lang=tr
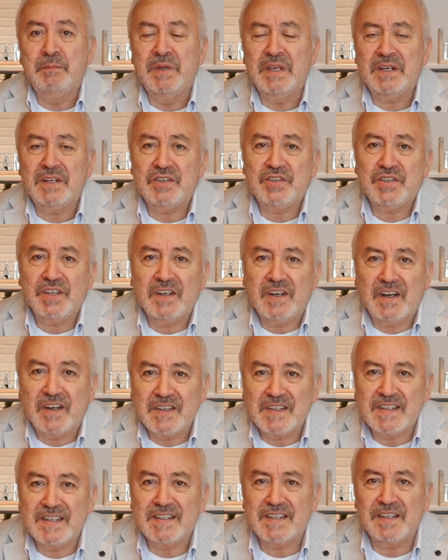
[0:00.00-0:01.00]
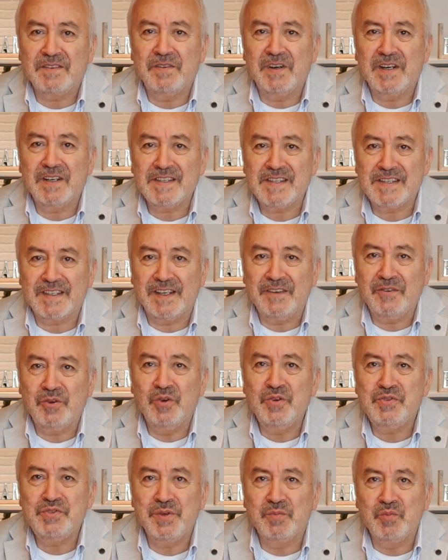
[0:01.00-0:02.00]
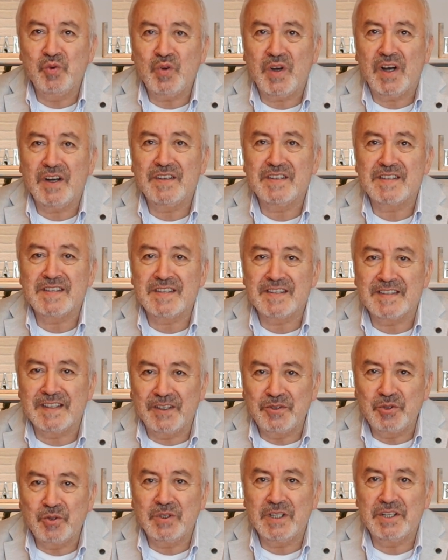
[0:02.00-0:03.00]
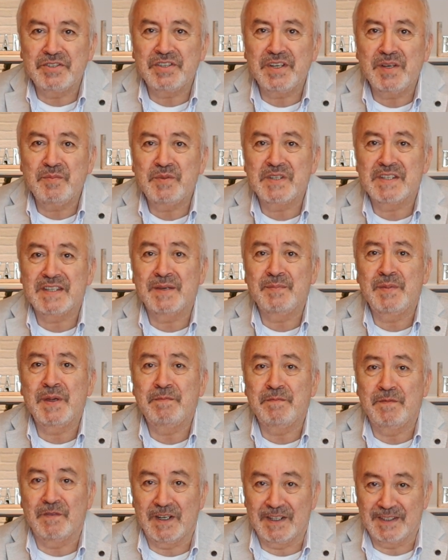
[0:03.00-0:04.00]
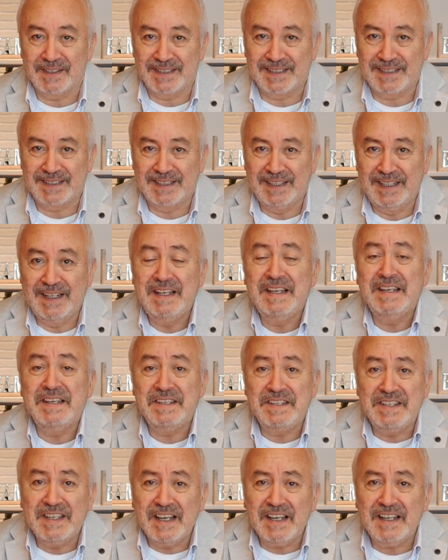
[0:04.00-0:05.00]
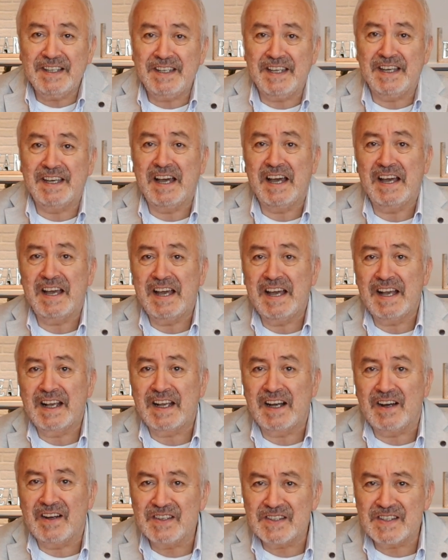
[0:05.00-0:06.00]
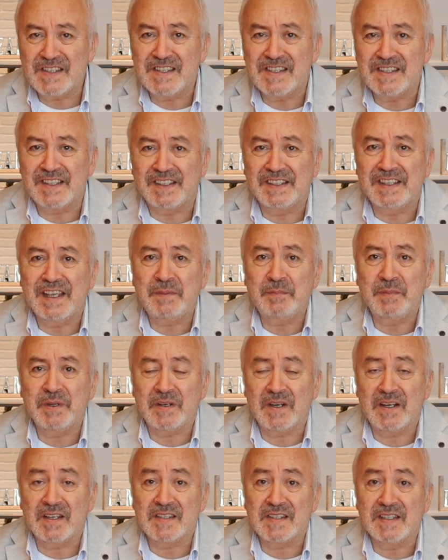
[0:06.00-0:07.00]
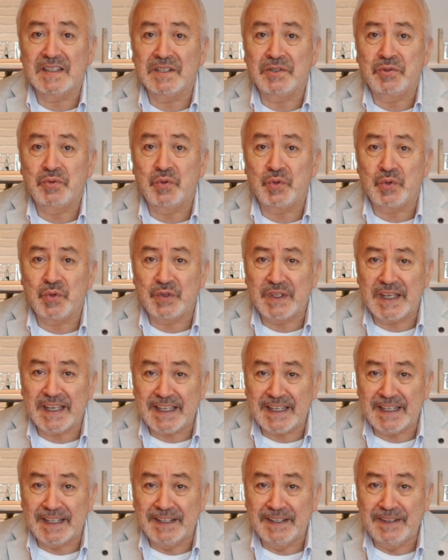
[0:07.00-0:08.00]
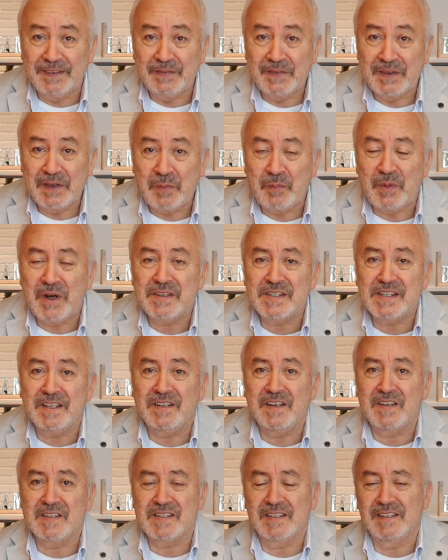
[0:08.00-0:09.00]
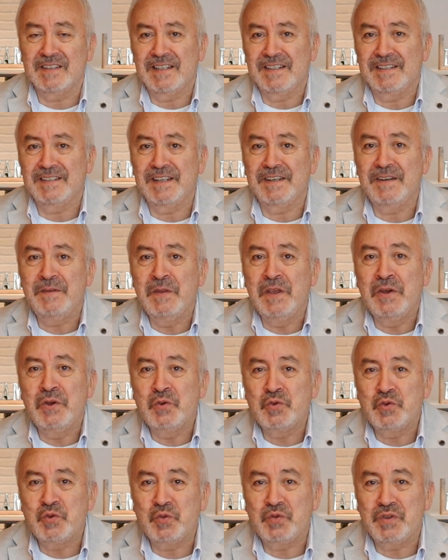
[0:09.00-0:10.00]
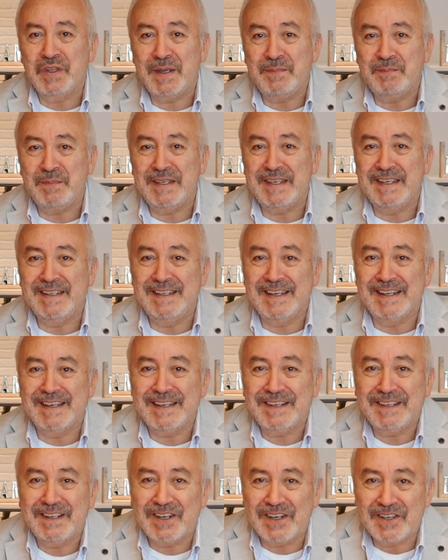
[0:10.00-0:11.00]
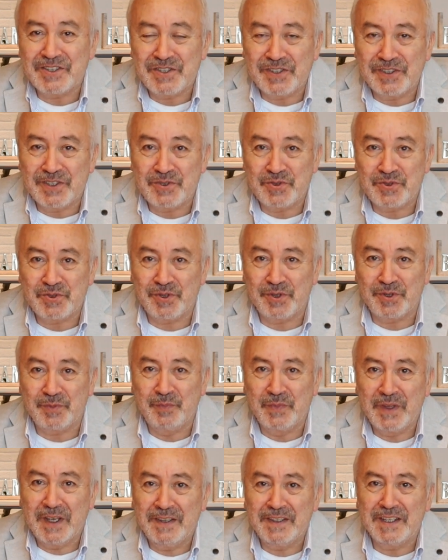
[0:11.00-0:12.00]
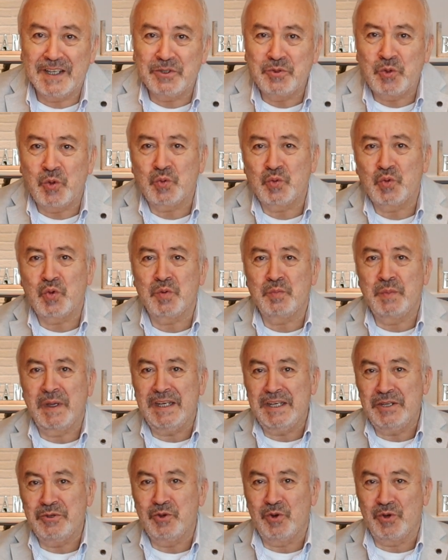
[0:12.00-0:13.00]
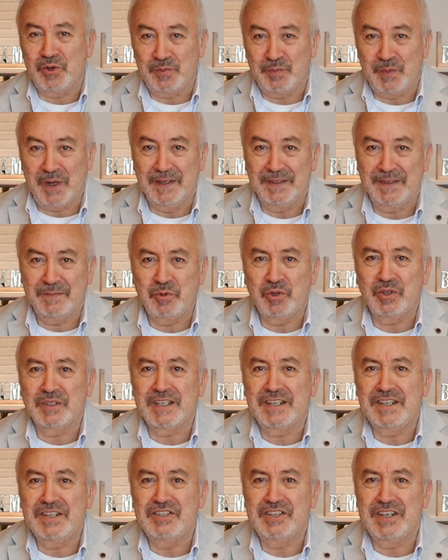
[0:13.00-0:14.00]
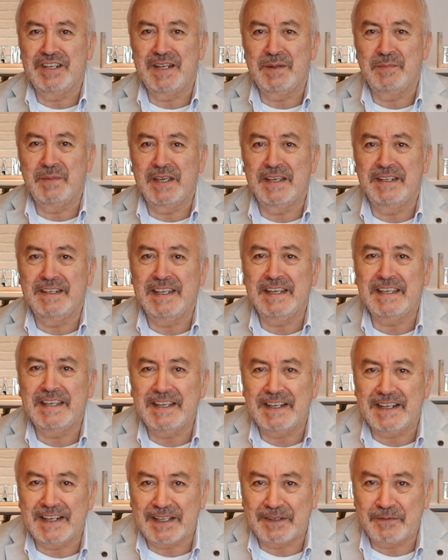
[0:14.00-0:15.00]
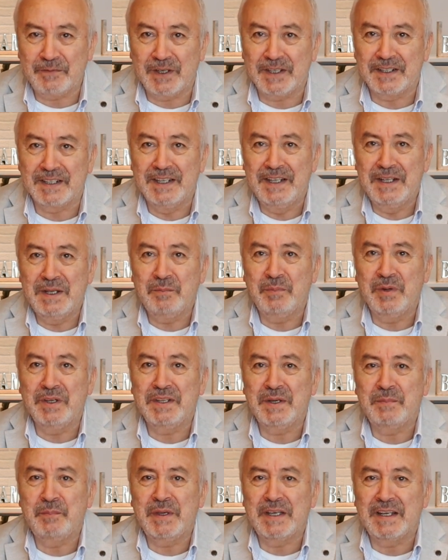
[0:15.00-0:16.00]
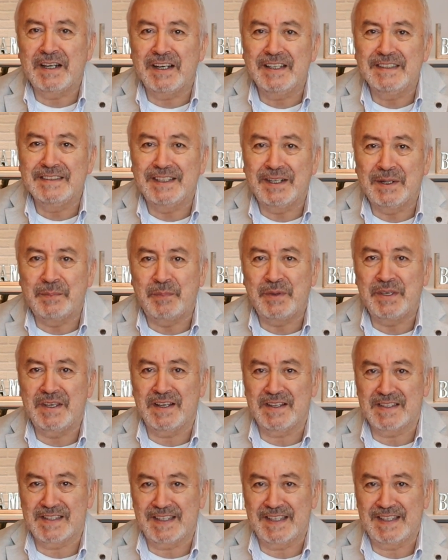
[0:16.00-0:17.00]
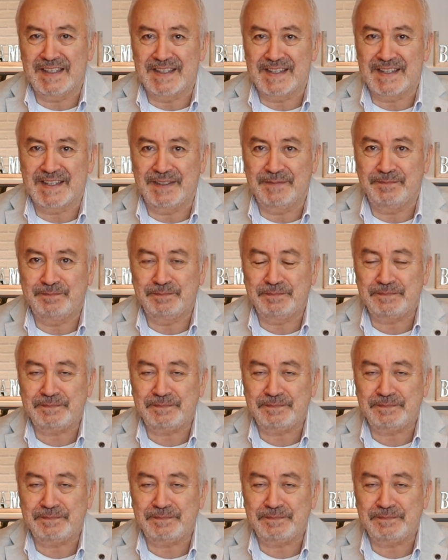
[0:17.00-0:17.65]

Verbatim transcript: Bir kişide kansızlık varsa önce bu kansızlığa yol açan bir sebep vardır. Yani kansızlık tek bir hastalık türü değil. Bazen hastalarda şu tepkiyle karşılaşıyorum. Ya doktor beni yorma. Bu kadar incelemeye ne gerek var? Bana bir kan hapı yaz gitsin.